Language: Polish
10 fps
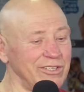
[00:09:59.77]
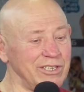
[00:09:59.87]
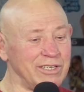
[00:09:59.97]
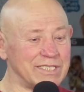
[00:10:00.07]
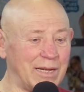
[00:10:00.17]

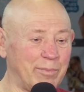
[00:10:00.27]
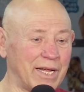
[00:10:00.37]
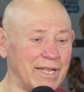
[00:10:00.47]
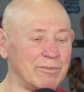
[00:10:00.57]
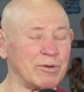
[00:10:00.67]
No i
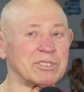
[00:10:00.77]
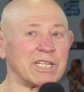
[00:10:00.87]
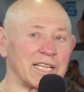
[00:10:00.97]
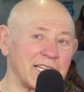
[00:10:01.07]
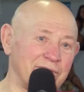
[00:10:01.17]
złapałem tą
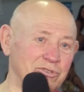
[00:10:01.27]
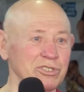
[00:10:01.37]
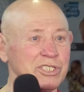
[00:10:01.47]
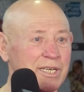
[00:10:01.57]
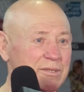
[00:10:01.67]
sztangę,
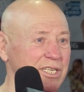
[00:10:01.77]
wrzuciłem